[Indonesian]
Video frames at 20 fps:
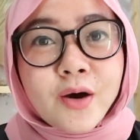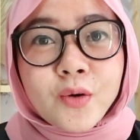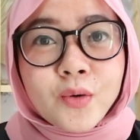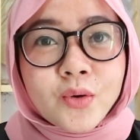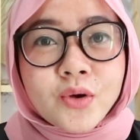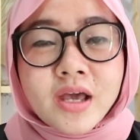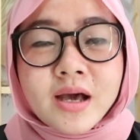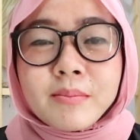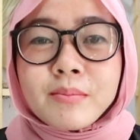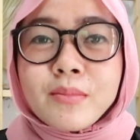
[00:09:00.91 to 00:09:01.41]

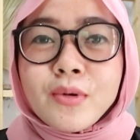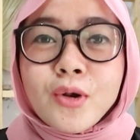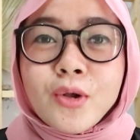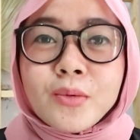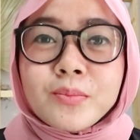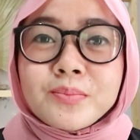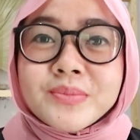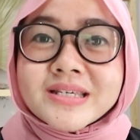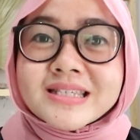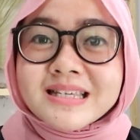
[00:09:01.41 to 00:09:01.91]
aku yang
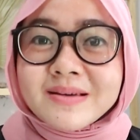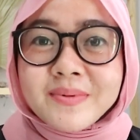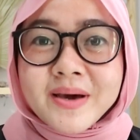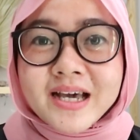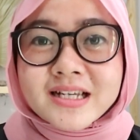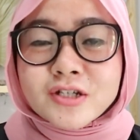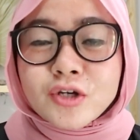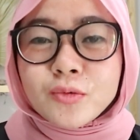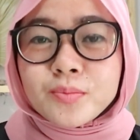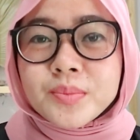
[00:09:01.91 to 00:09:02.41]
belum bisa
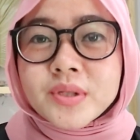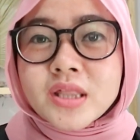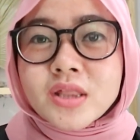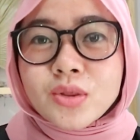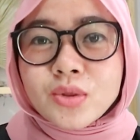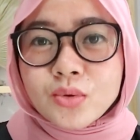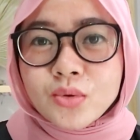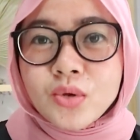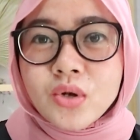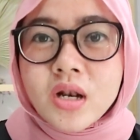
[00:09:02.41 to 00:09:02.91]
pakai jarum
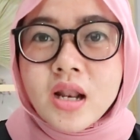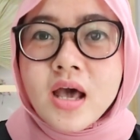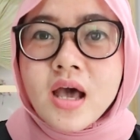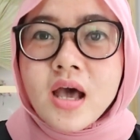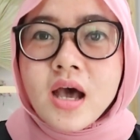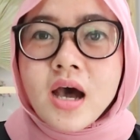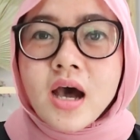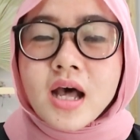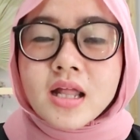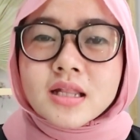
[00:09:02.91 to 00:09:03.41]
pentul
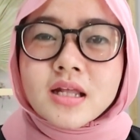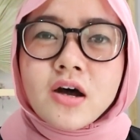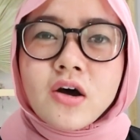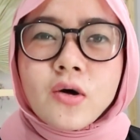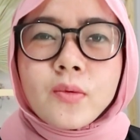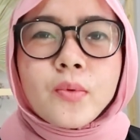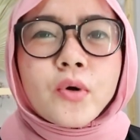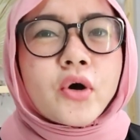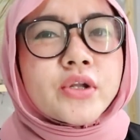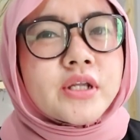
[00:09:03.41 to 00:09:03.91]

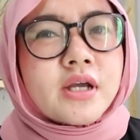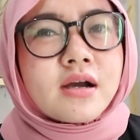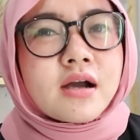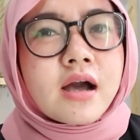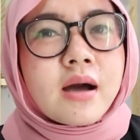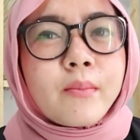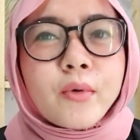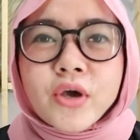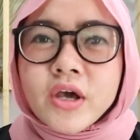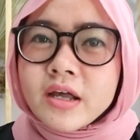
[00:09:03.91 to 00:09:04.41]
atau pokoknya
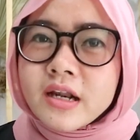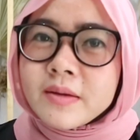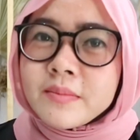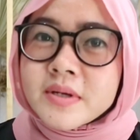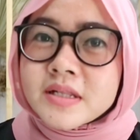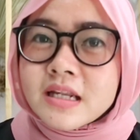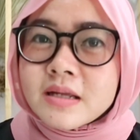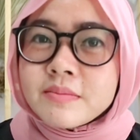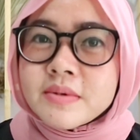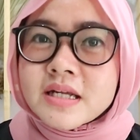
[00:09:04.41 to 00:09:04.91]
nggak mau yang
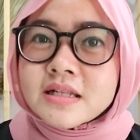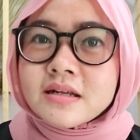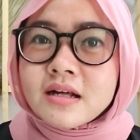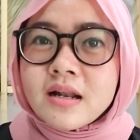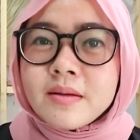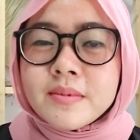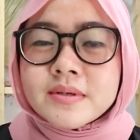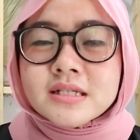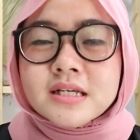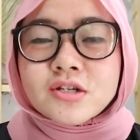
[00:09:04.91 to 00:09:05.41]
ribet-ribet
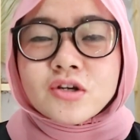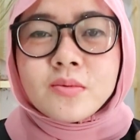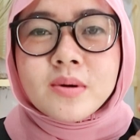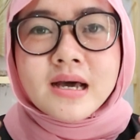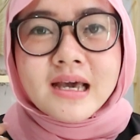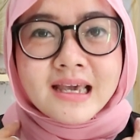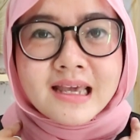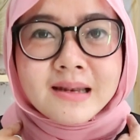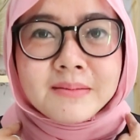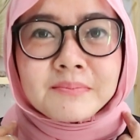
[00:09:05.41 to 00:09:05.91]
kalian bisa
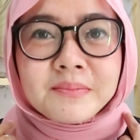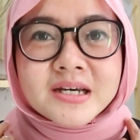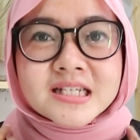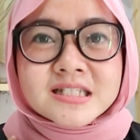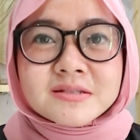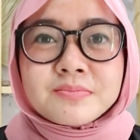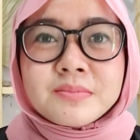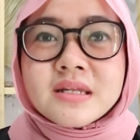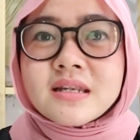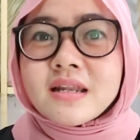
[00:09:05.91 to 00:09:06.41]
cobain
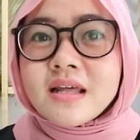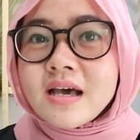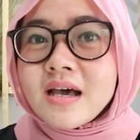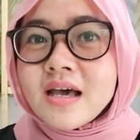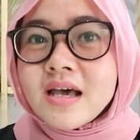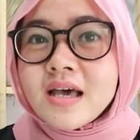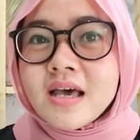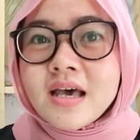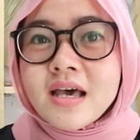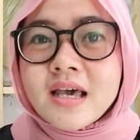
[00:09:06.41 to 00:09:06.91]

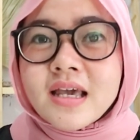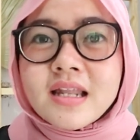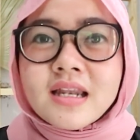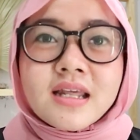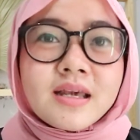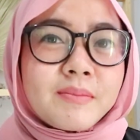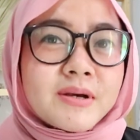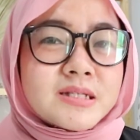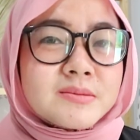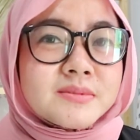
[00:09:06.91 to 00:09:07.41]
pasmina.
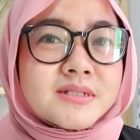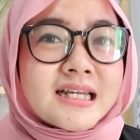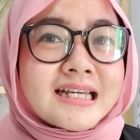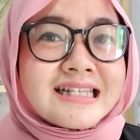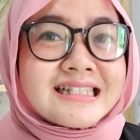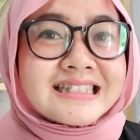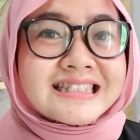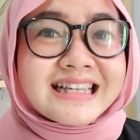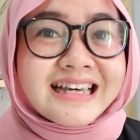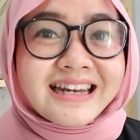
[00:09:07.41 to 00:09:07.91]
Ini pasmina
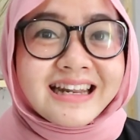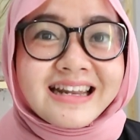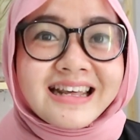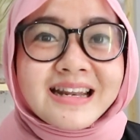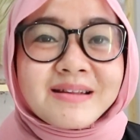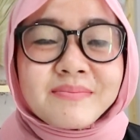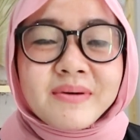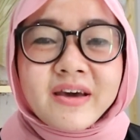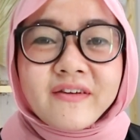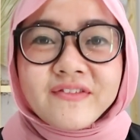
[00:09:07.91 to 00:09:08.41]
instannya
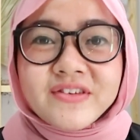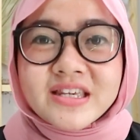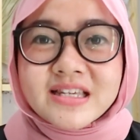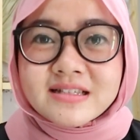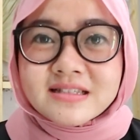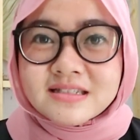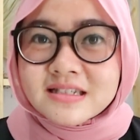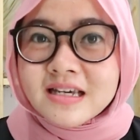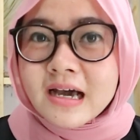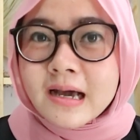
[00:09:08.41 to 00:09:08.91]
dari PF
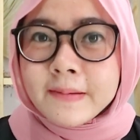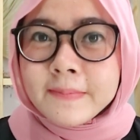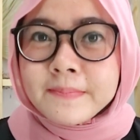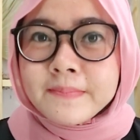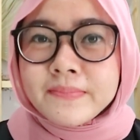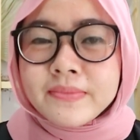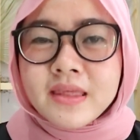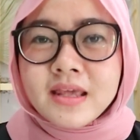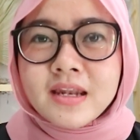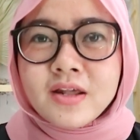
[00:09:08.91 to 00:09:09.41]

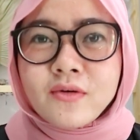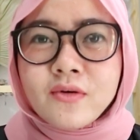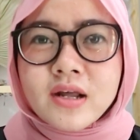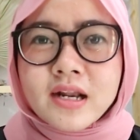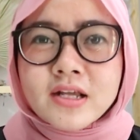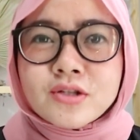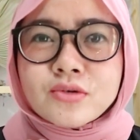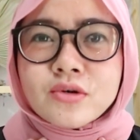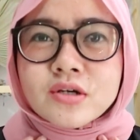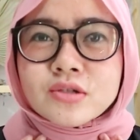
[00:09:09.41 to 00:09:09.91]
Hijab. Ini
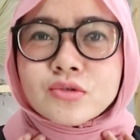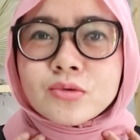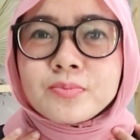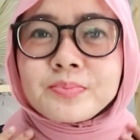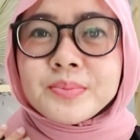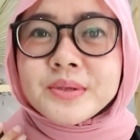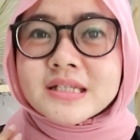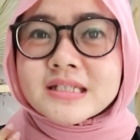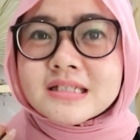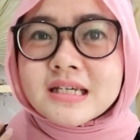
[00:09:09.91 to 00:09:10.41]
warnanya juga
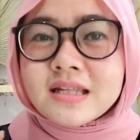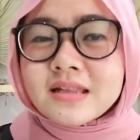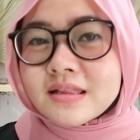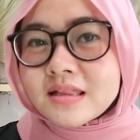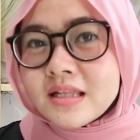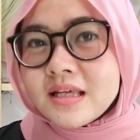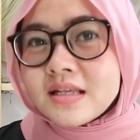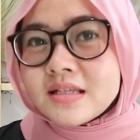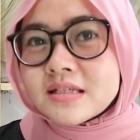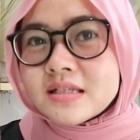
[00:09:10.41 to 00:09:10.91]
super
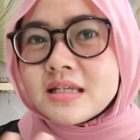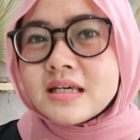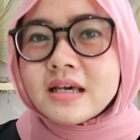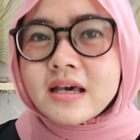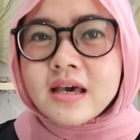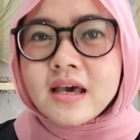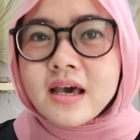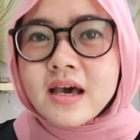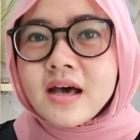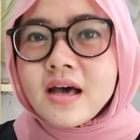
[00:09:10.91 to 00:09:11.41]
cantik. Jadi
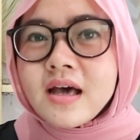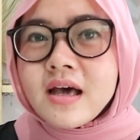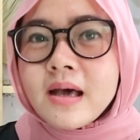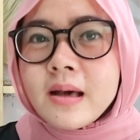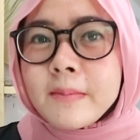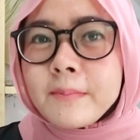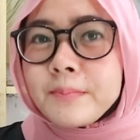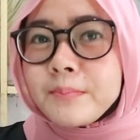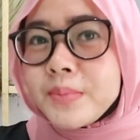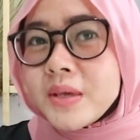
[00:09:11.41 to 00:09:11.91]
kayak
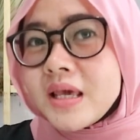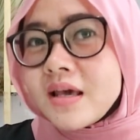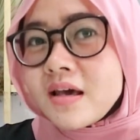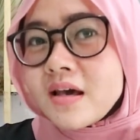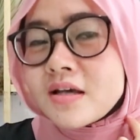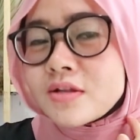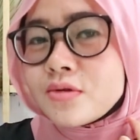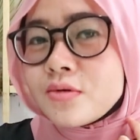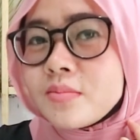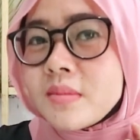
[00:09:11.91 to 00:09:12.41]

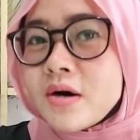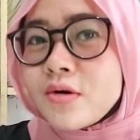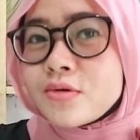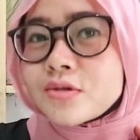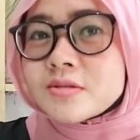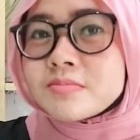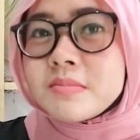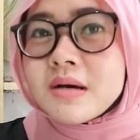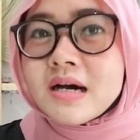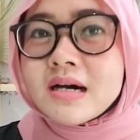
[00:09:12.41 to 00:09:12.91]
pinknya itu
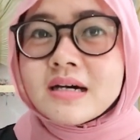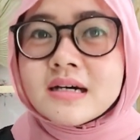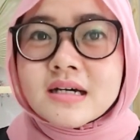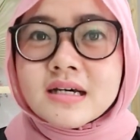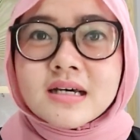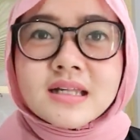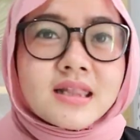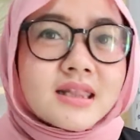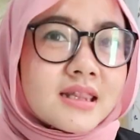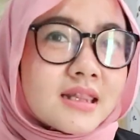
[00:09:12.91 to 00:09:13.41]
bagus
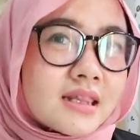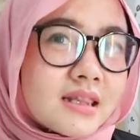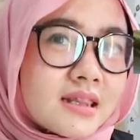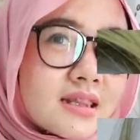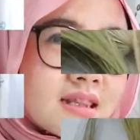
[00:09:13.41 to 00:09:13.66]
banget.